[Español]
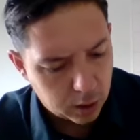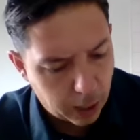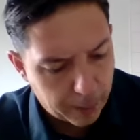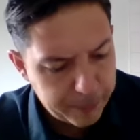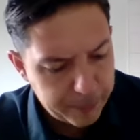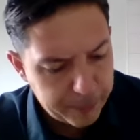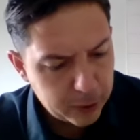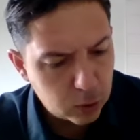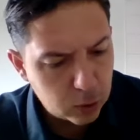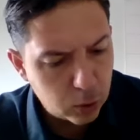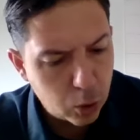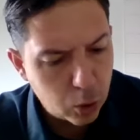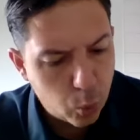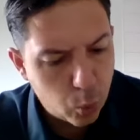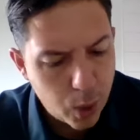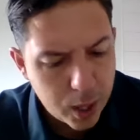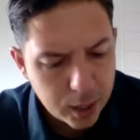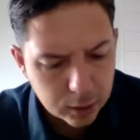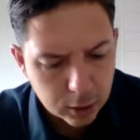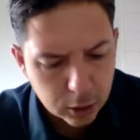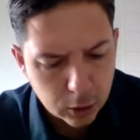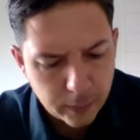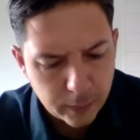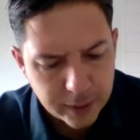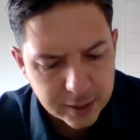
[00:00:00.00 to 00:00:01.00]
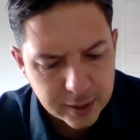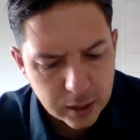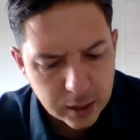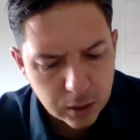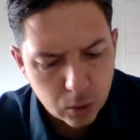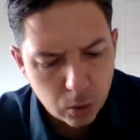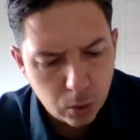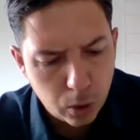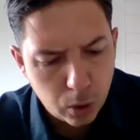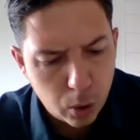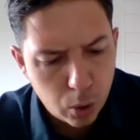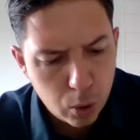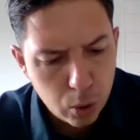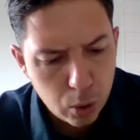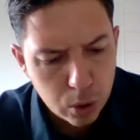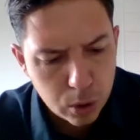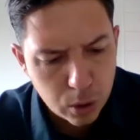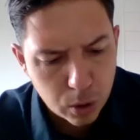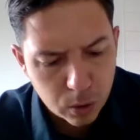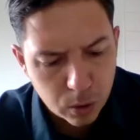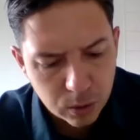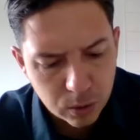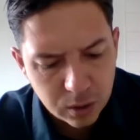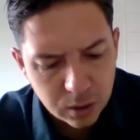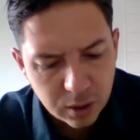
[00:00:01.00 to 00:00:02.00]
Capítulo 4, versículo
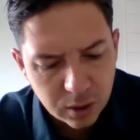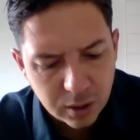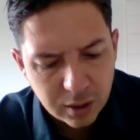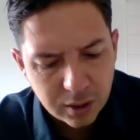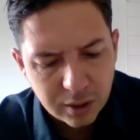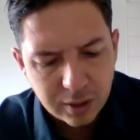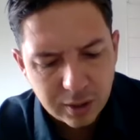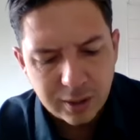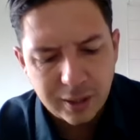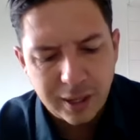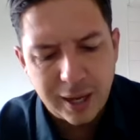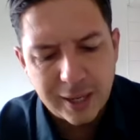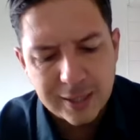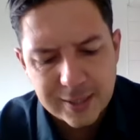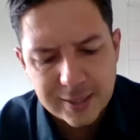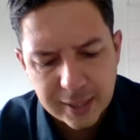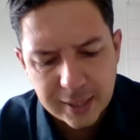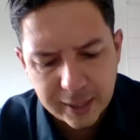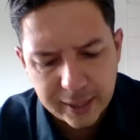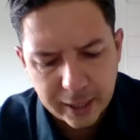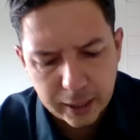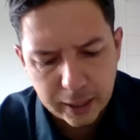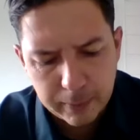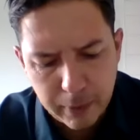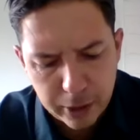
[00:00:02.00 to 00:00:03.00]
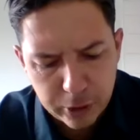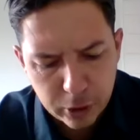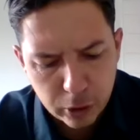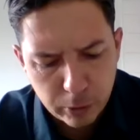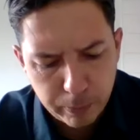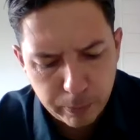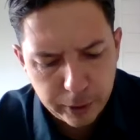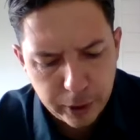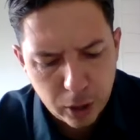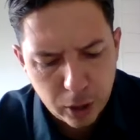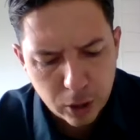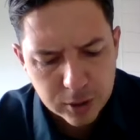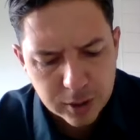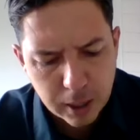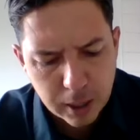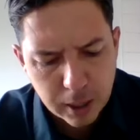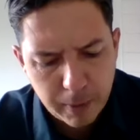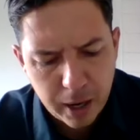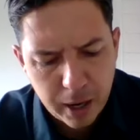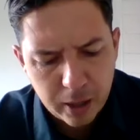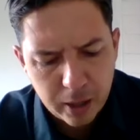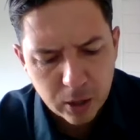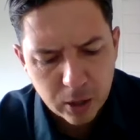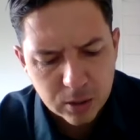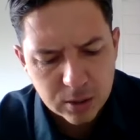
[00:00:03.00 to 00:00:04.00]
1. Así que, hermanos míos,
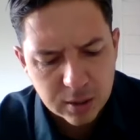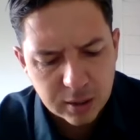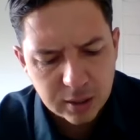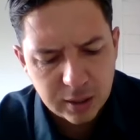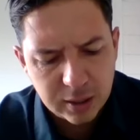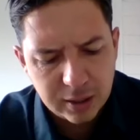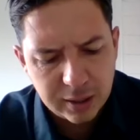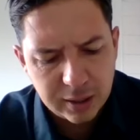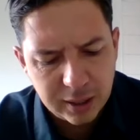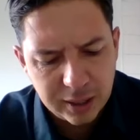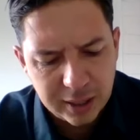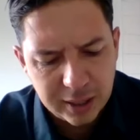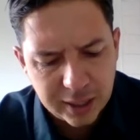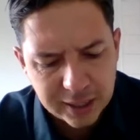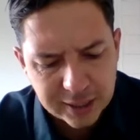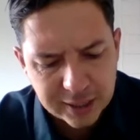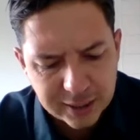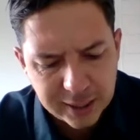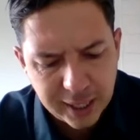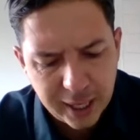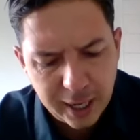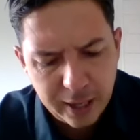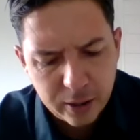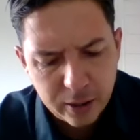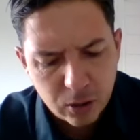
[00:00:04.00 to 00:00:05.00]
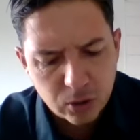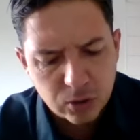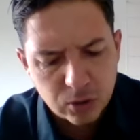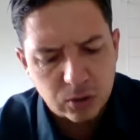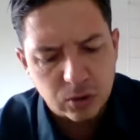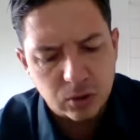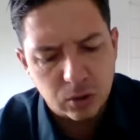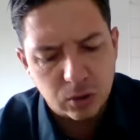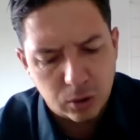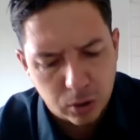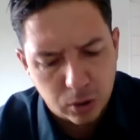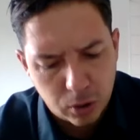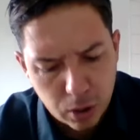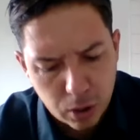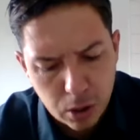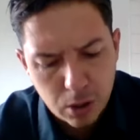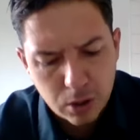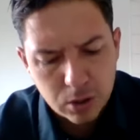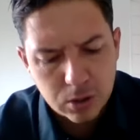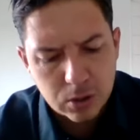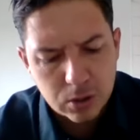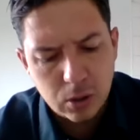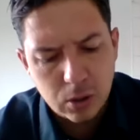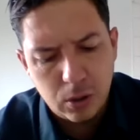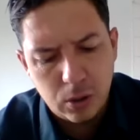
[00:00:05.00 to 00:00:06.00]
amados y deseados,
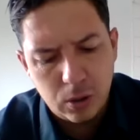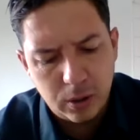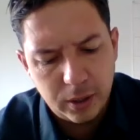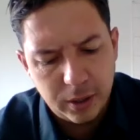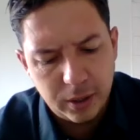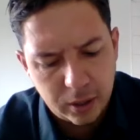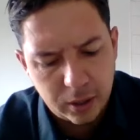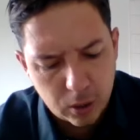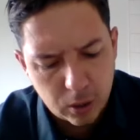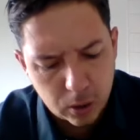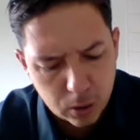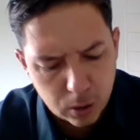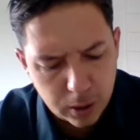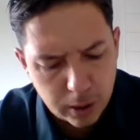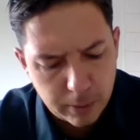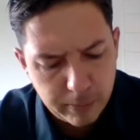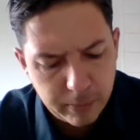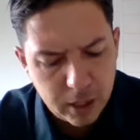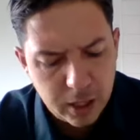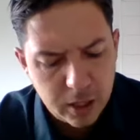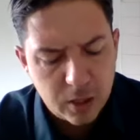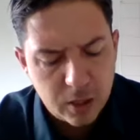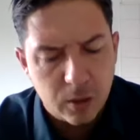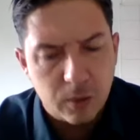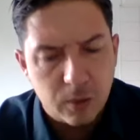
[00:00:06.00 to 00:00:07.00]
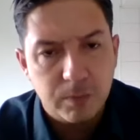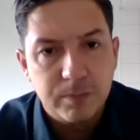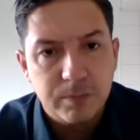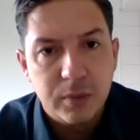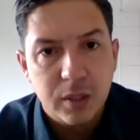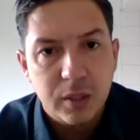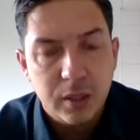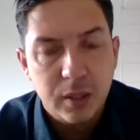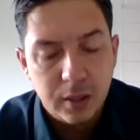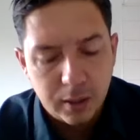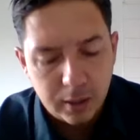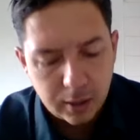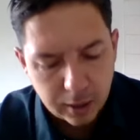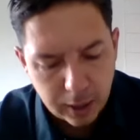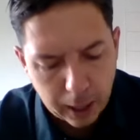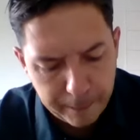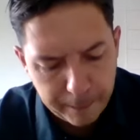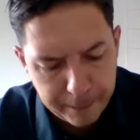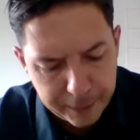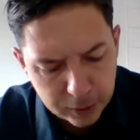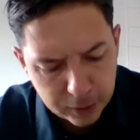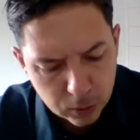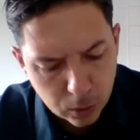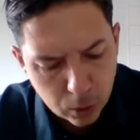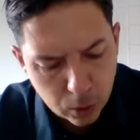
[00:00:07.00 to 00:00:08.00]
gozo y corona mío.
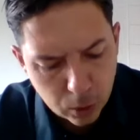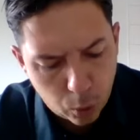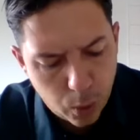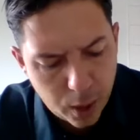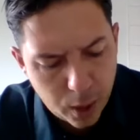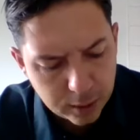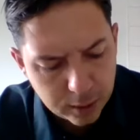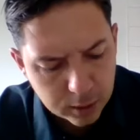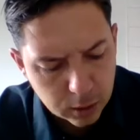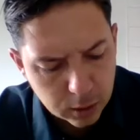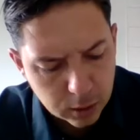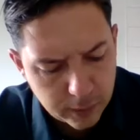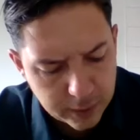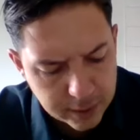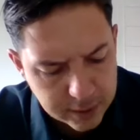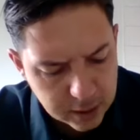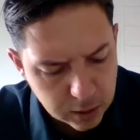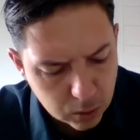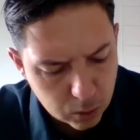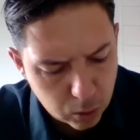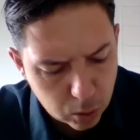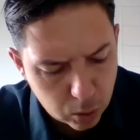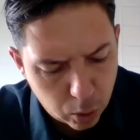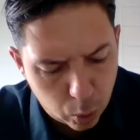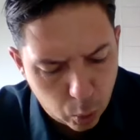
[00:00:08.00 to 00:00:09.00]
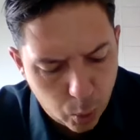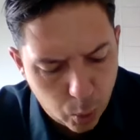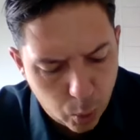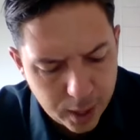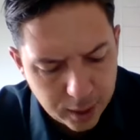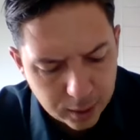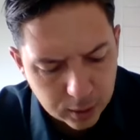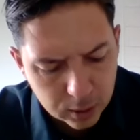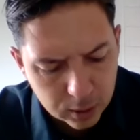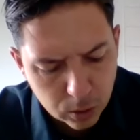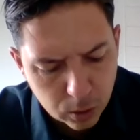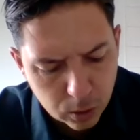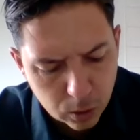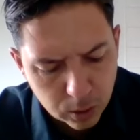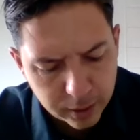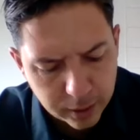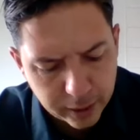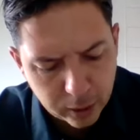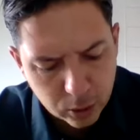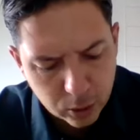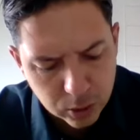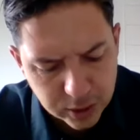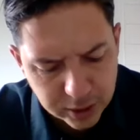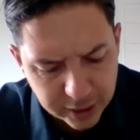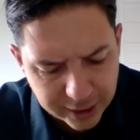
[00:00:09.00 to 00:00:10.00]
Capítulo 4, versículo 4.
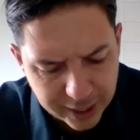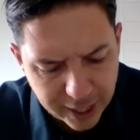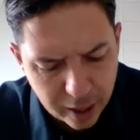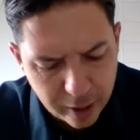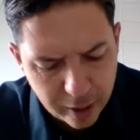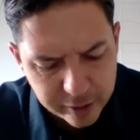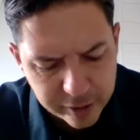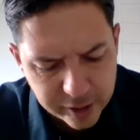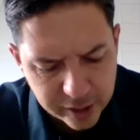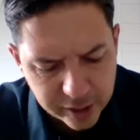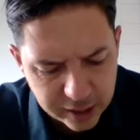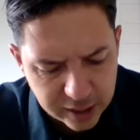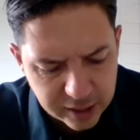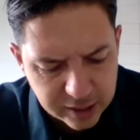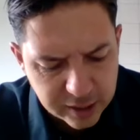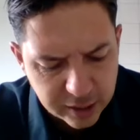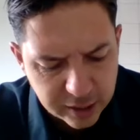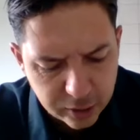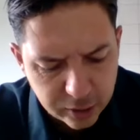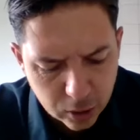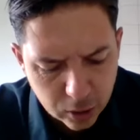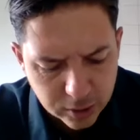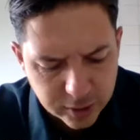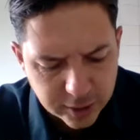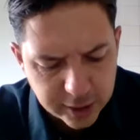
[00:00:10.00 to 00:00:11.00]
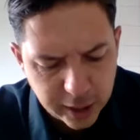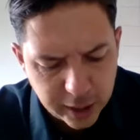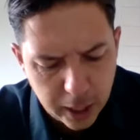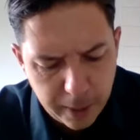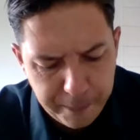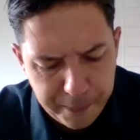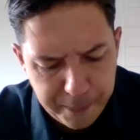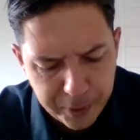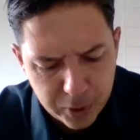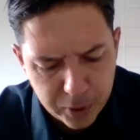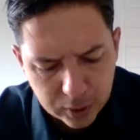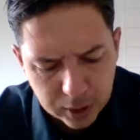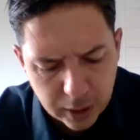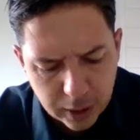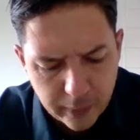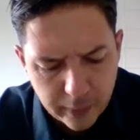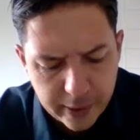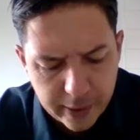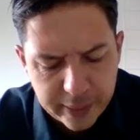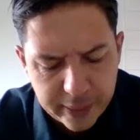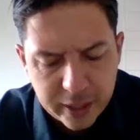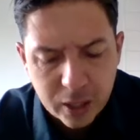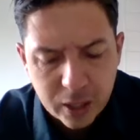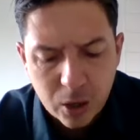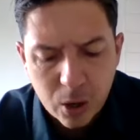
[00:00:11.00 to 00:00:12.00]
Regocijaos en el Señor siempre. Otra
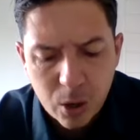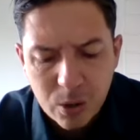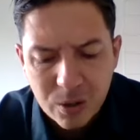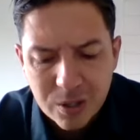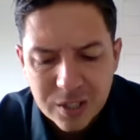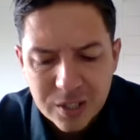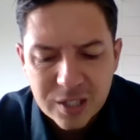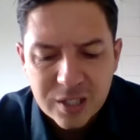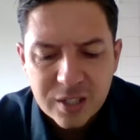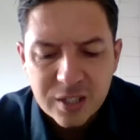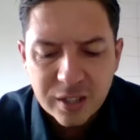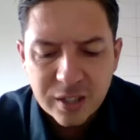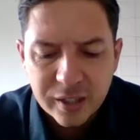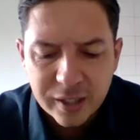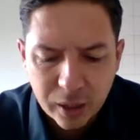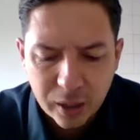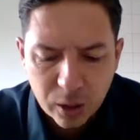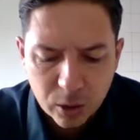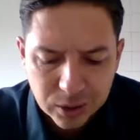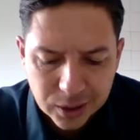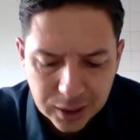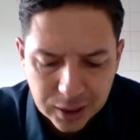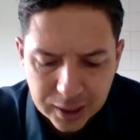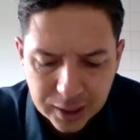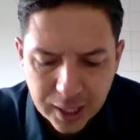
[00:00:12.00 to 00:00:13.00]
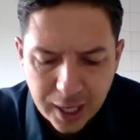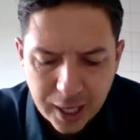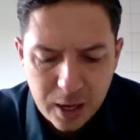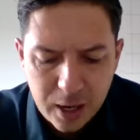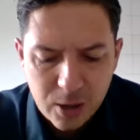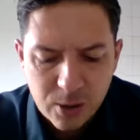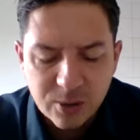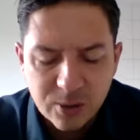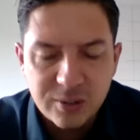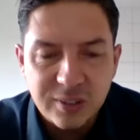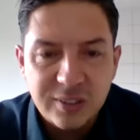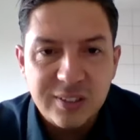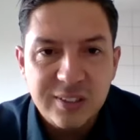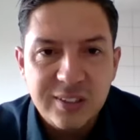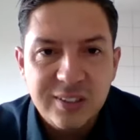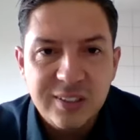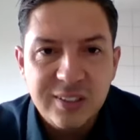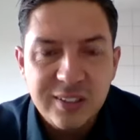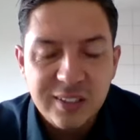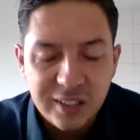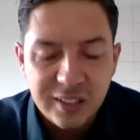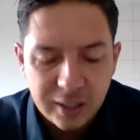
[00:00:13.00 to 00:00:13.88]
vez digo, regocijaos.